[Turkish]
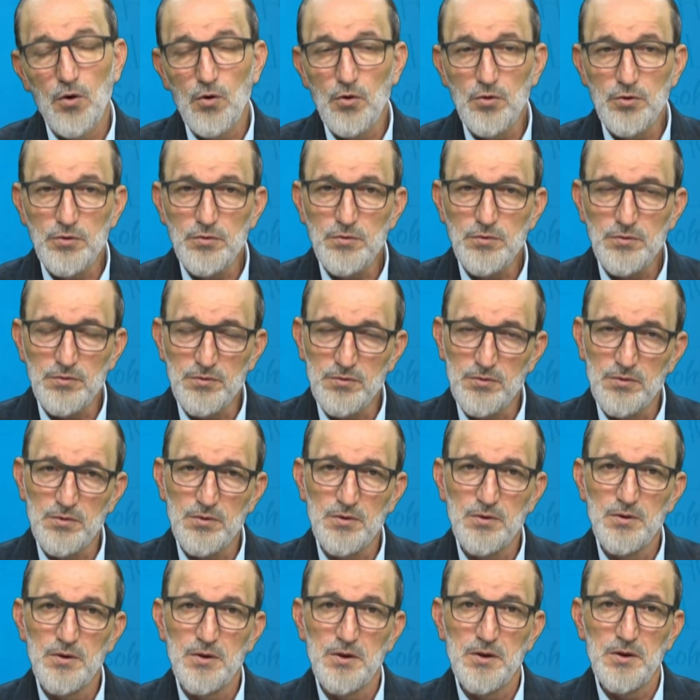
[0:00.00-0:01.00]

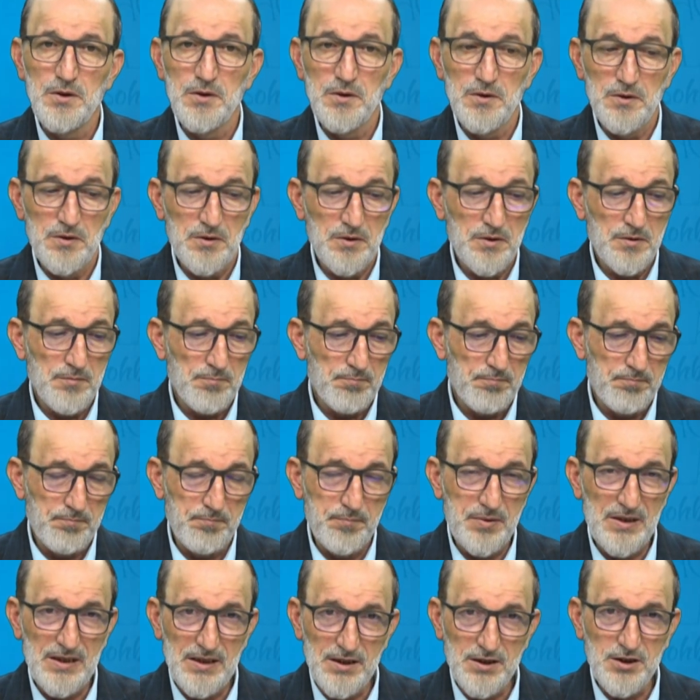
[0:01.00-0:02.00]
Onun
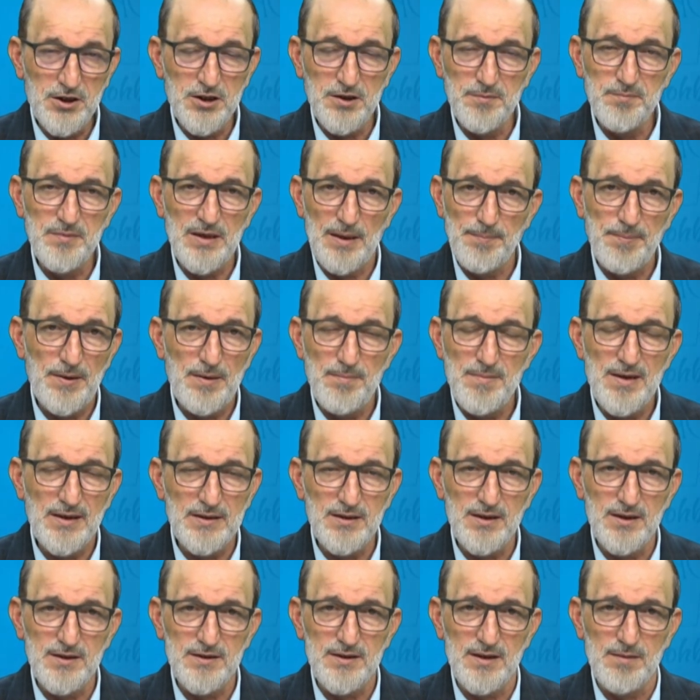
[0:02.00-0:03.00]
birikim
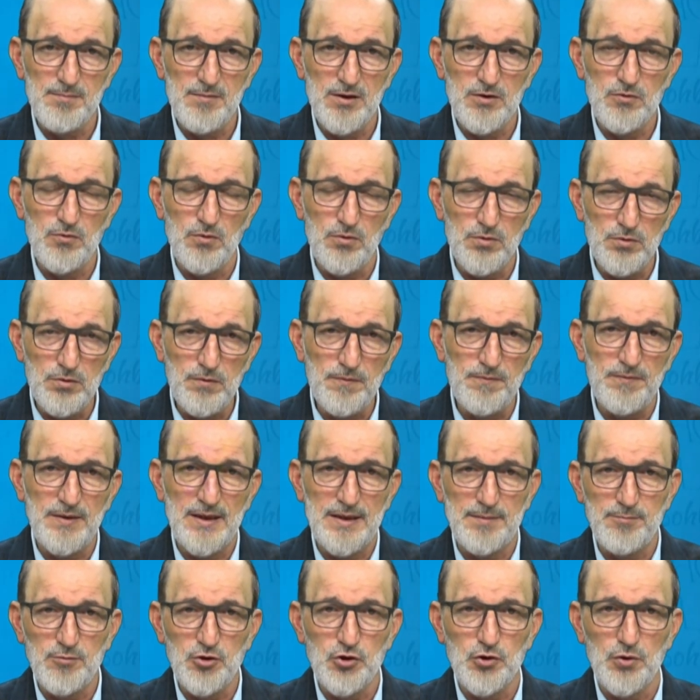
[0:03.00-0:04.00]
yapamadığı zaman onun
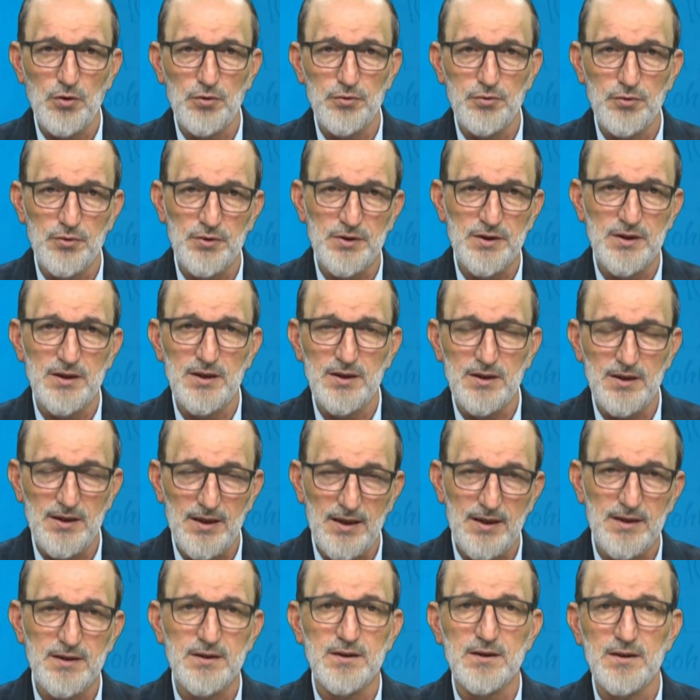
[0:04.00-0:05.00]
vermiş olduğu
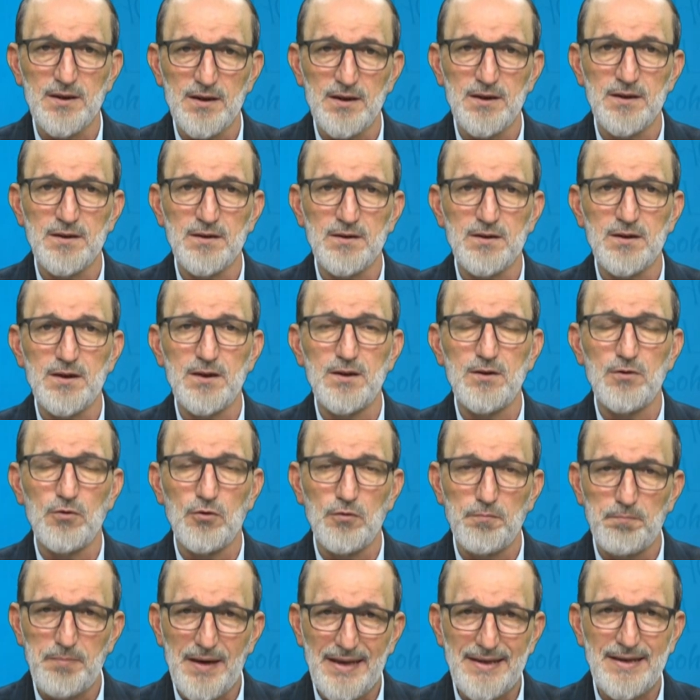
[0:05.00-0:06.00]
stres, sıkıntı,
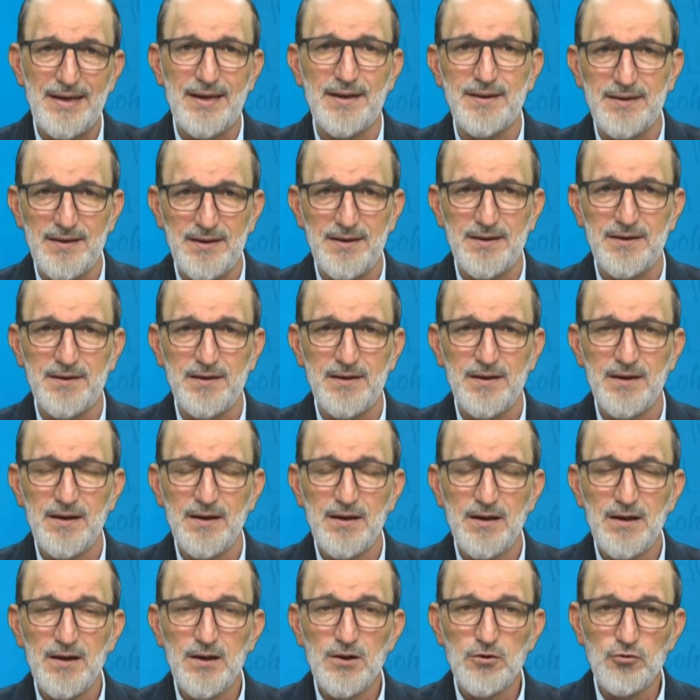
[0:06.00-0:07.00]
o bedenin
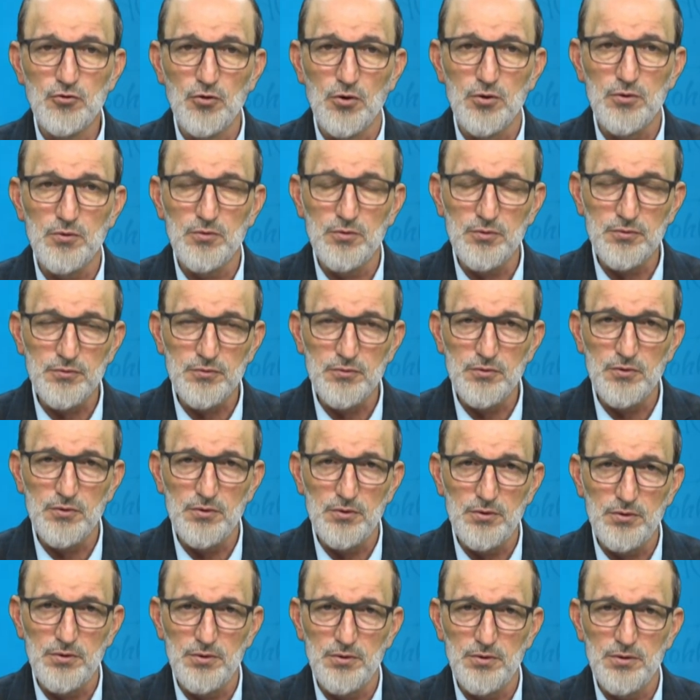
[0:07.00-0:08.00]

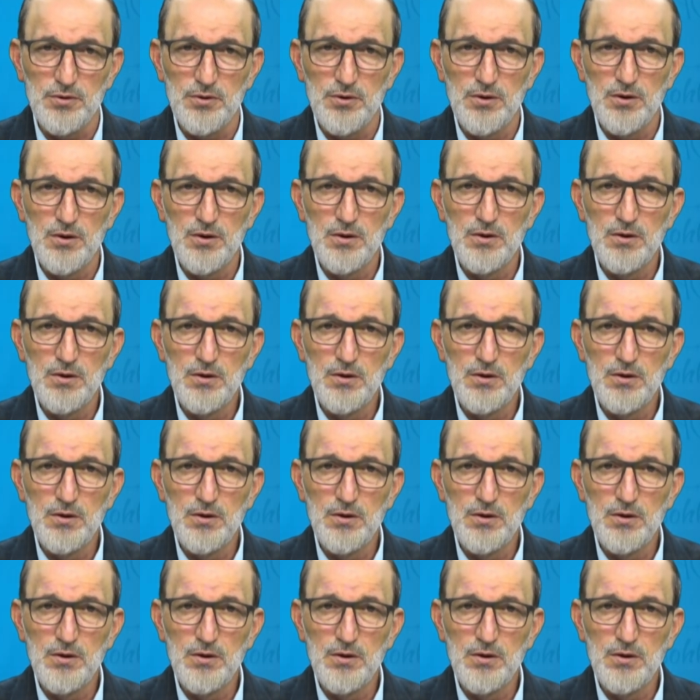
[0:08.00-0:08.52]
yorgunluğu